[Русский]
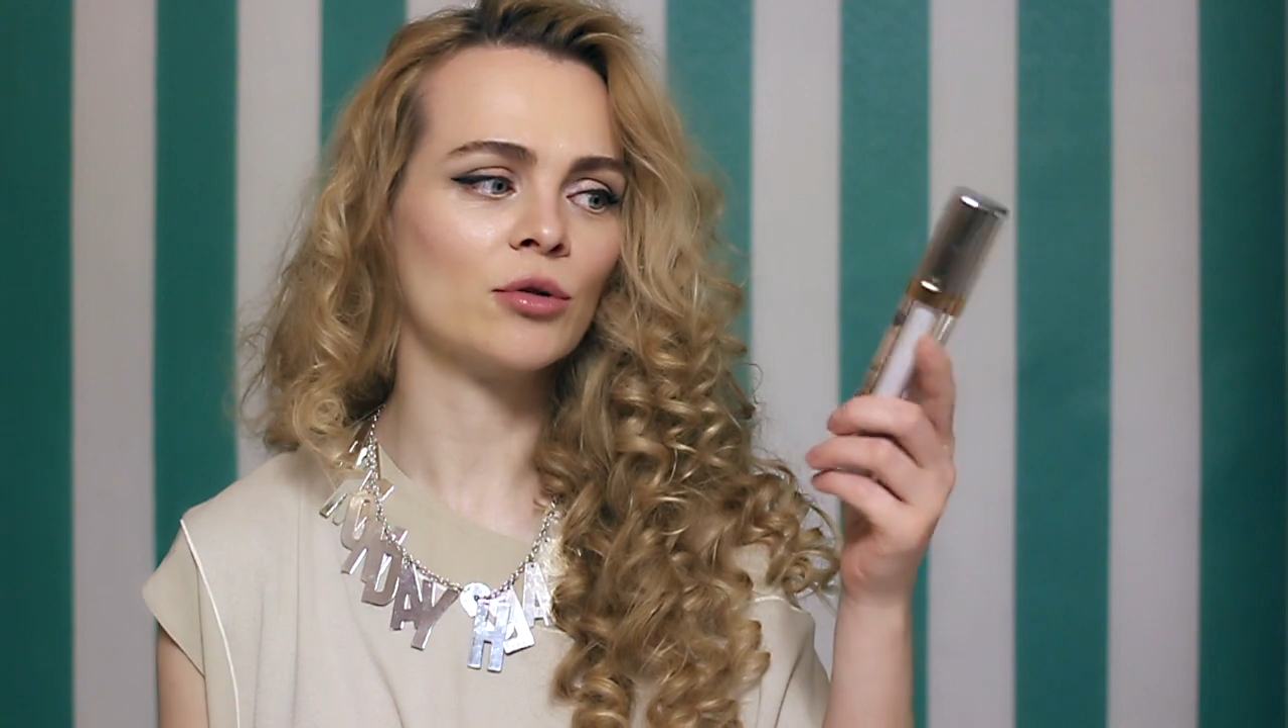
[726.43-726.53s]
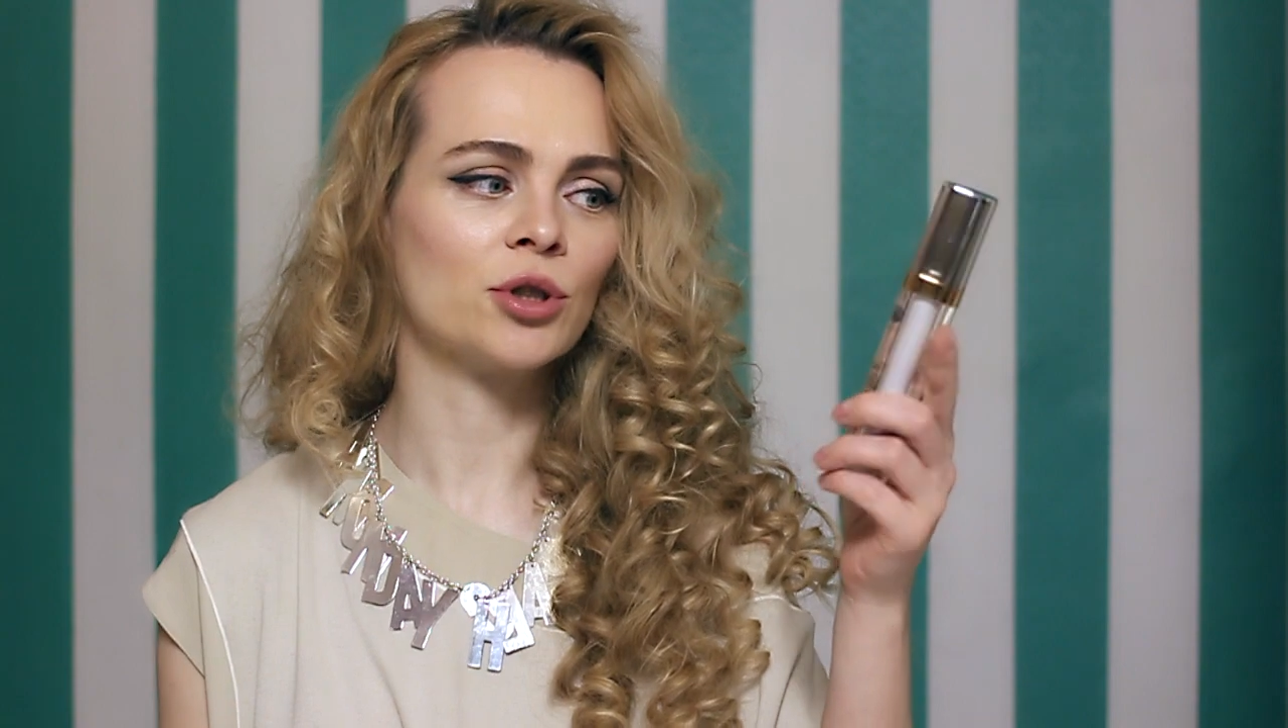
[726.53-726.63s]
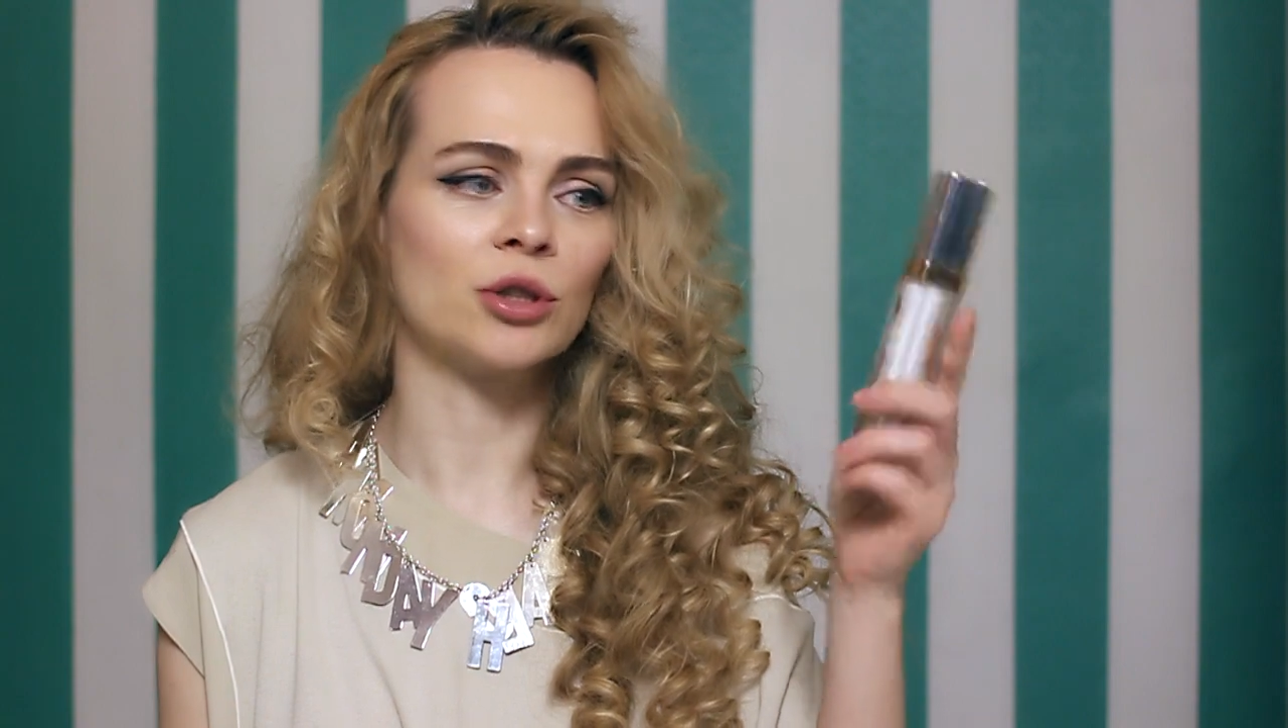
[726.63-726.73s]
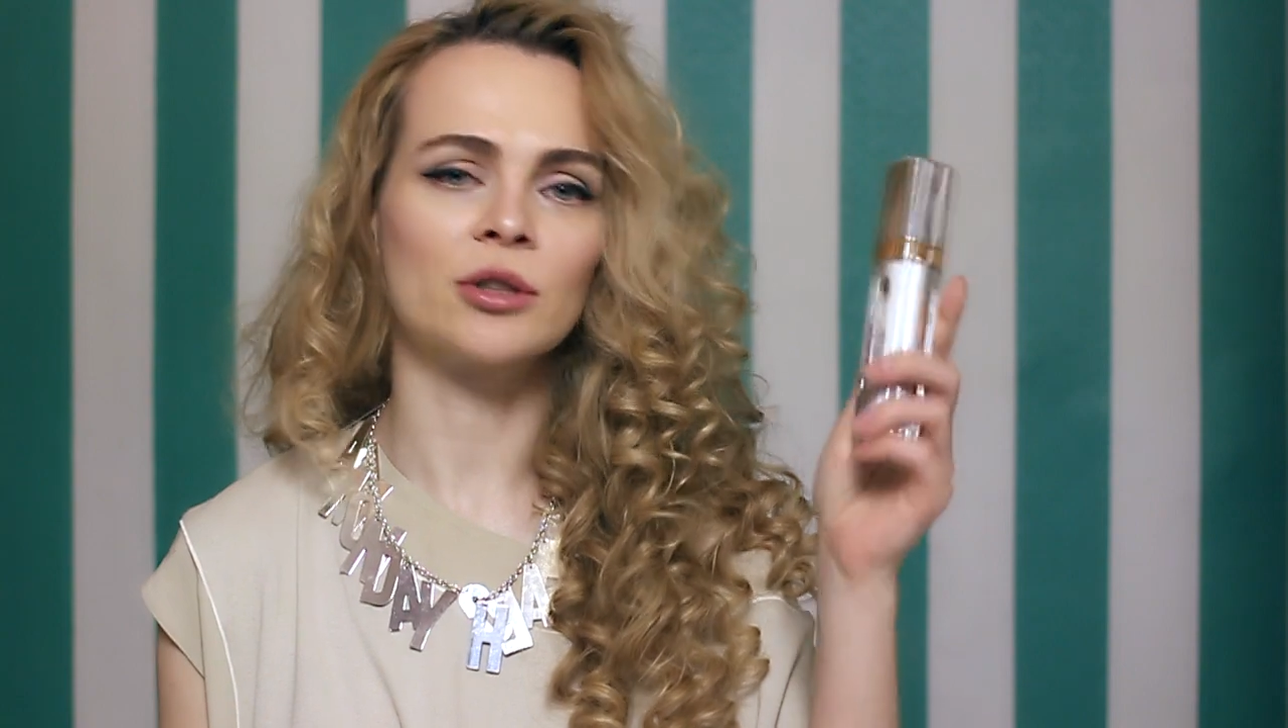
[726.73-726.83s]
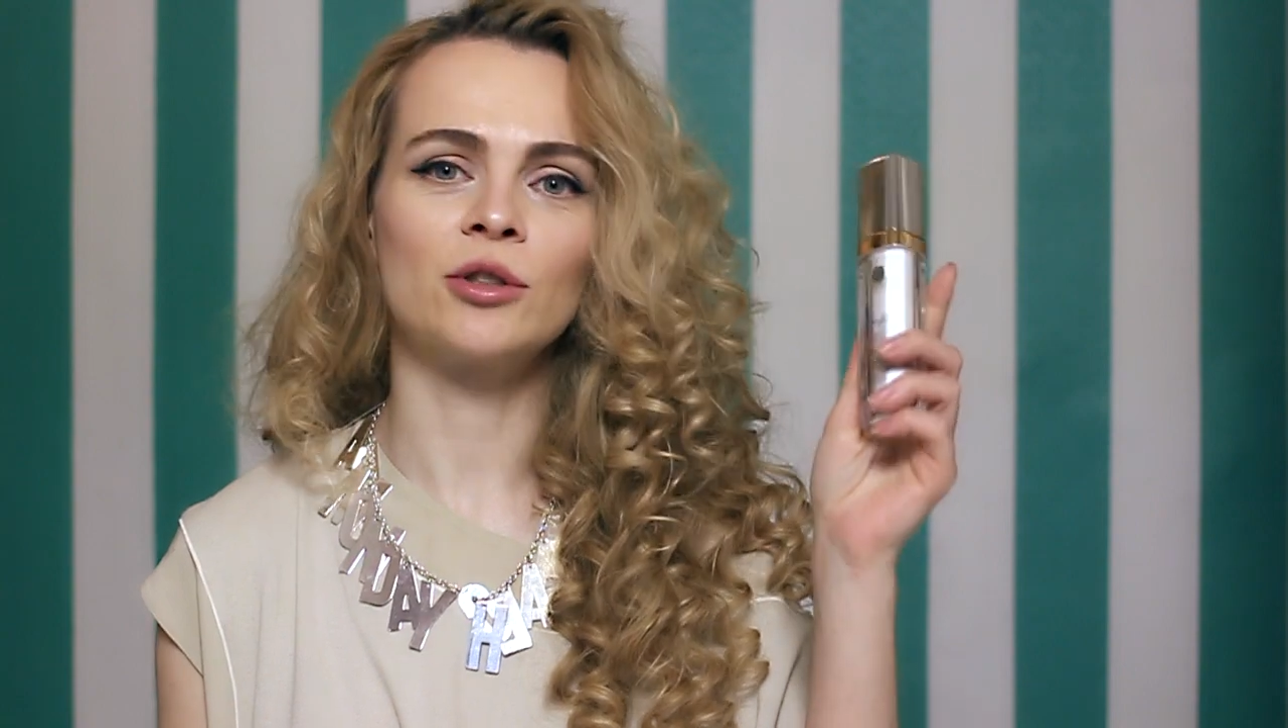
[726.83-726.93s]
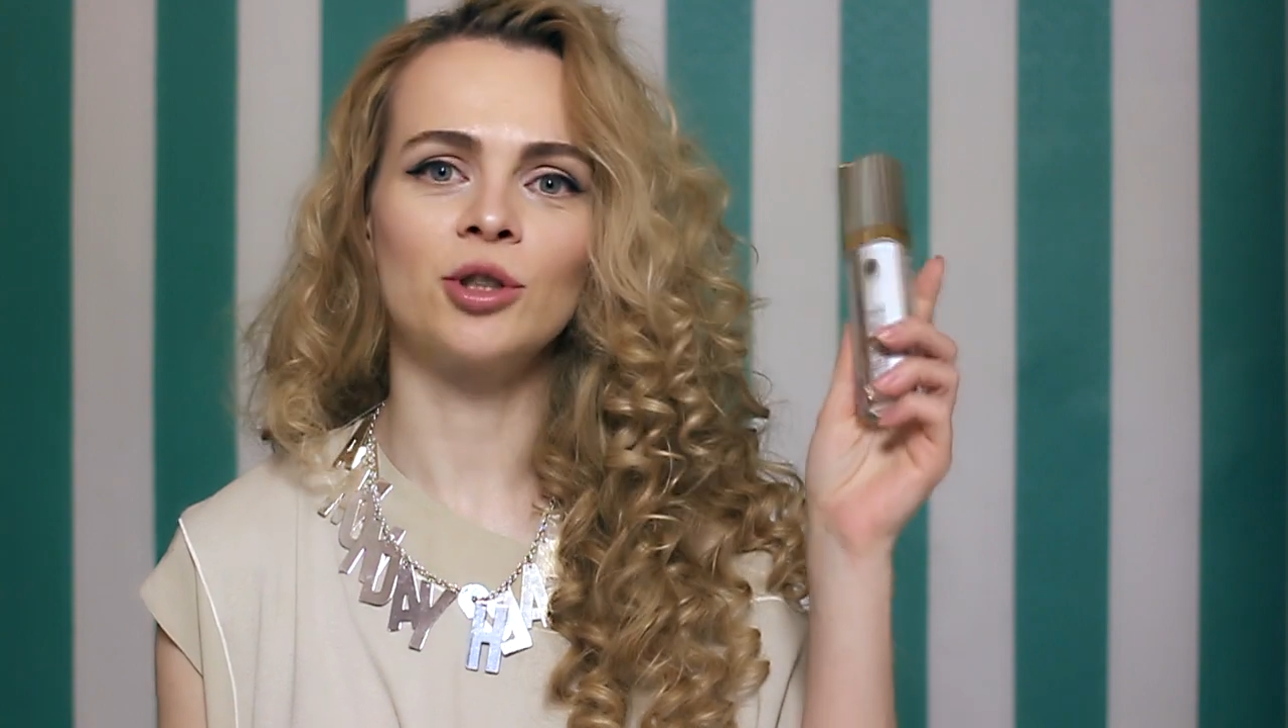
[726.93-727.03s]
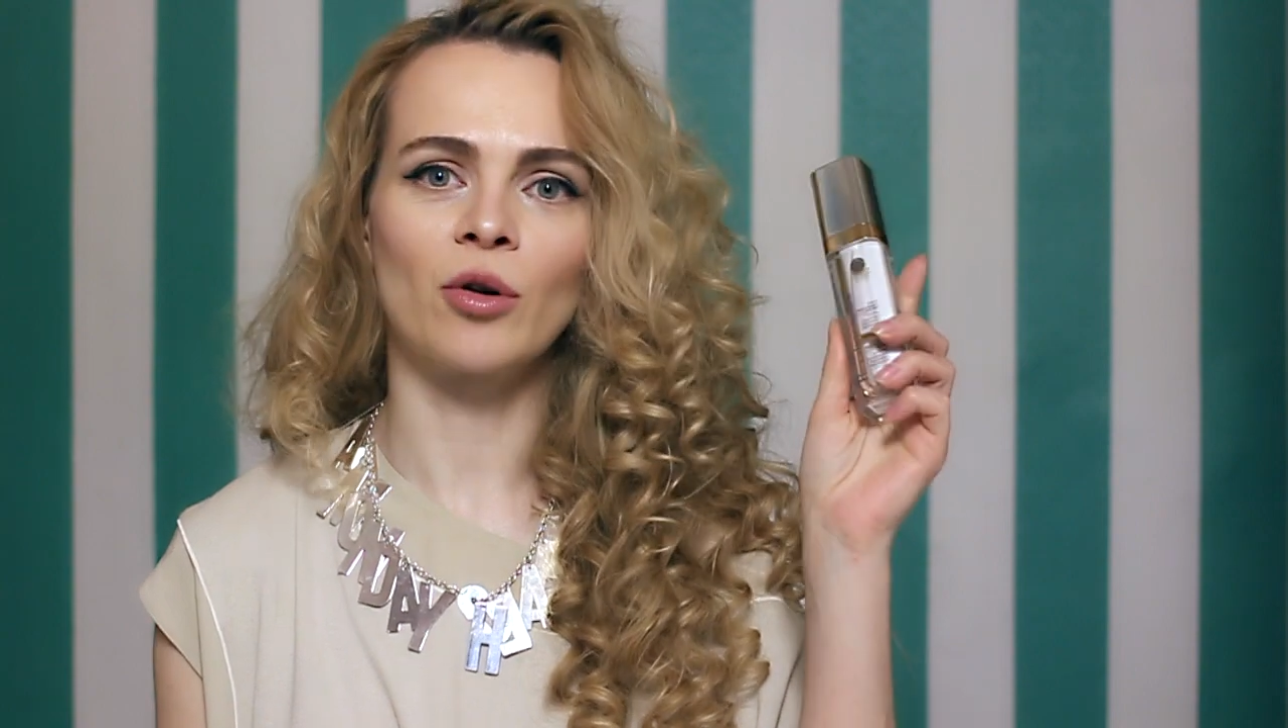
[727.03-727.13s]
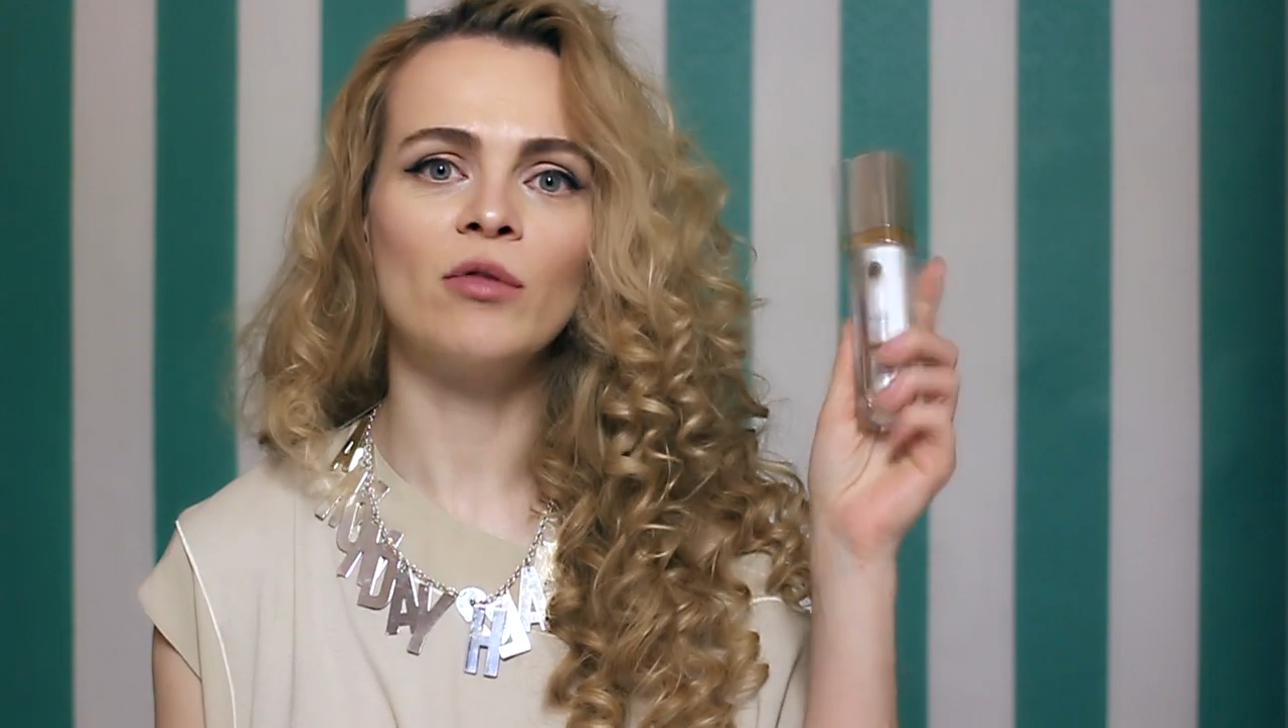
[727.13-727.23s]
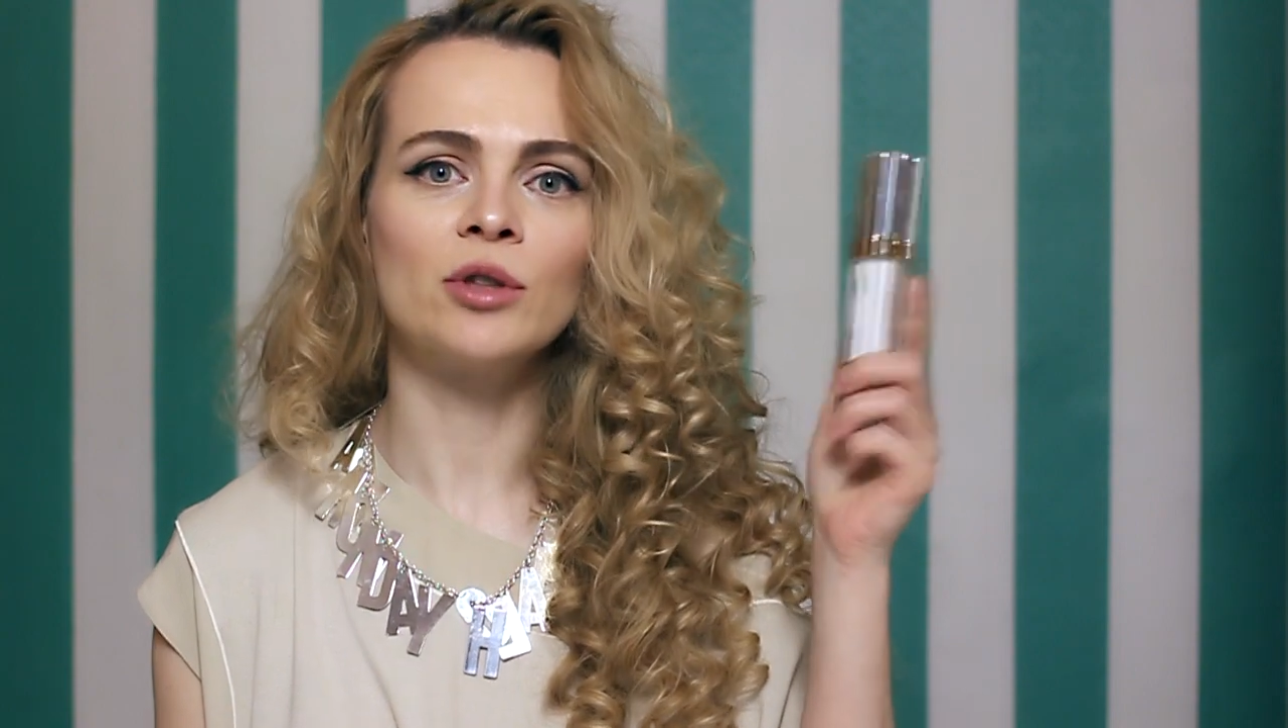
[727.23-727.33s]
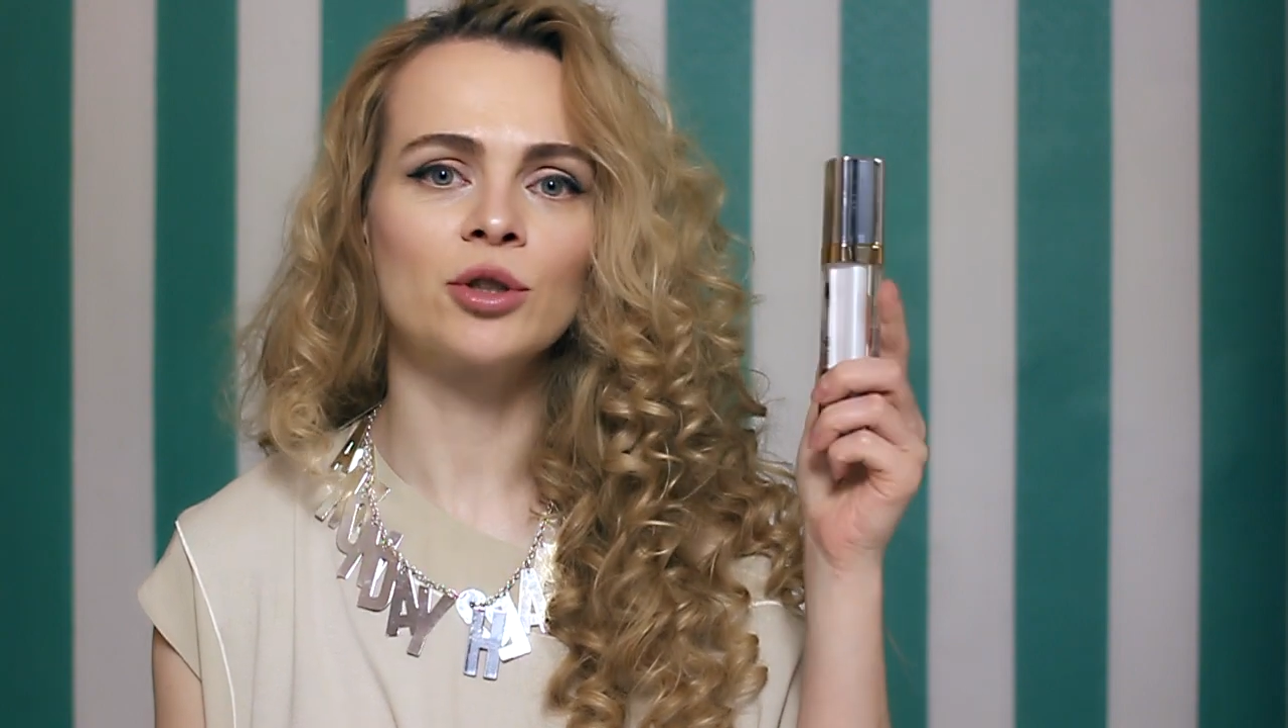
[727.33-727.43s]
очень
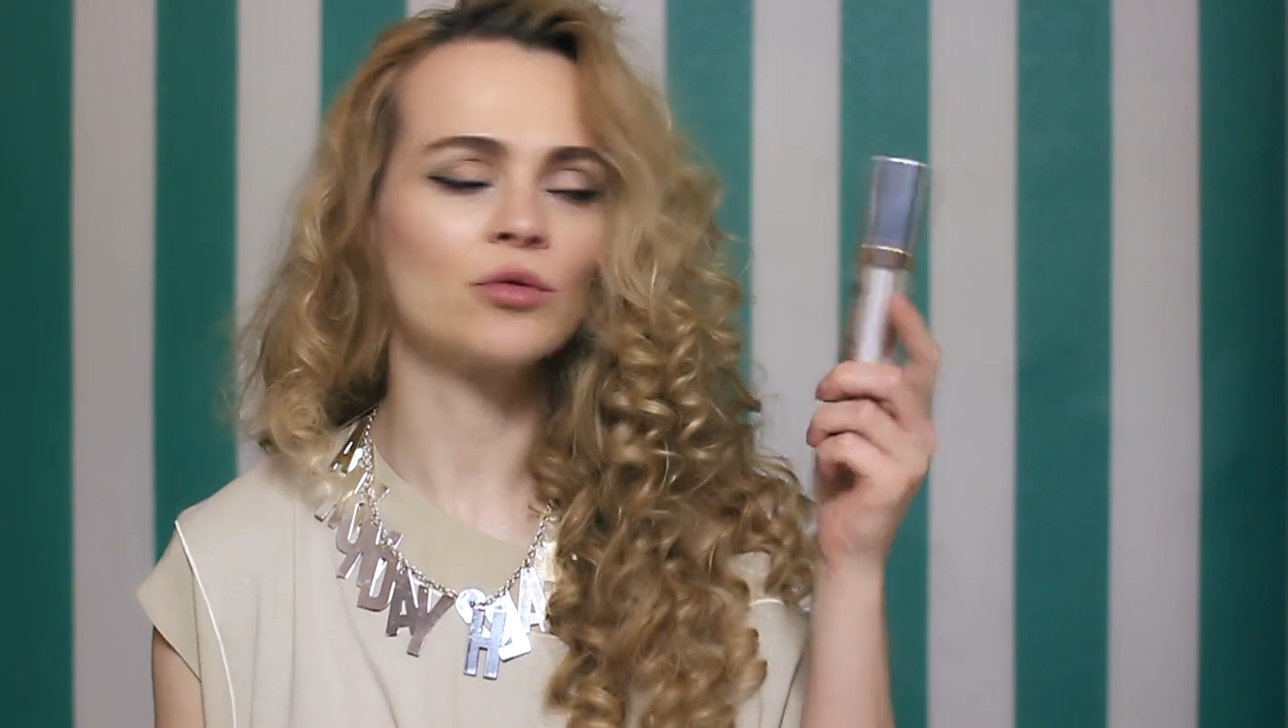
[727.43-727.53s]
разочарована,